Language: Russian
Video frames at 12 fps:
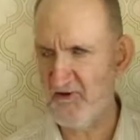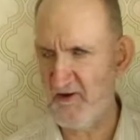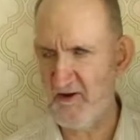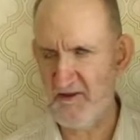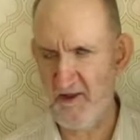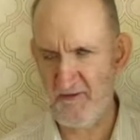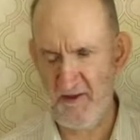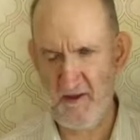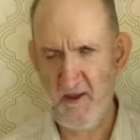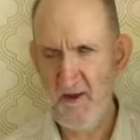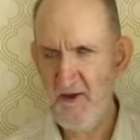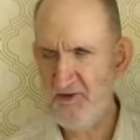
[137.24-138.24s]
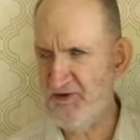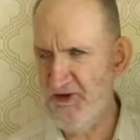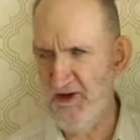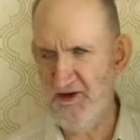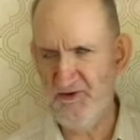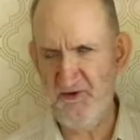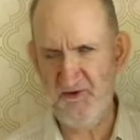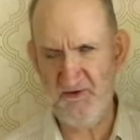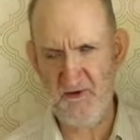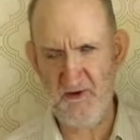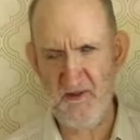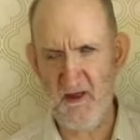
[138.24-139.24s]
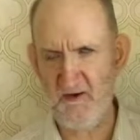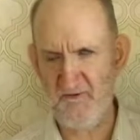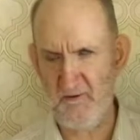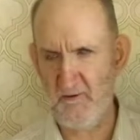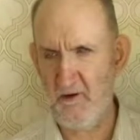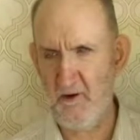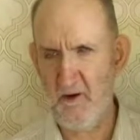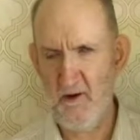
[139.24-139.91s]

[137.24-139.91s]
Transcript: за это. Это детище нашего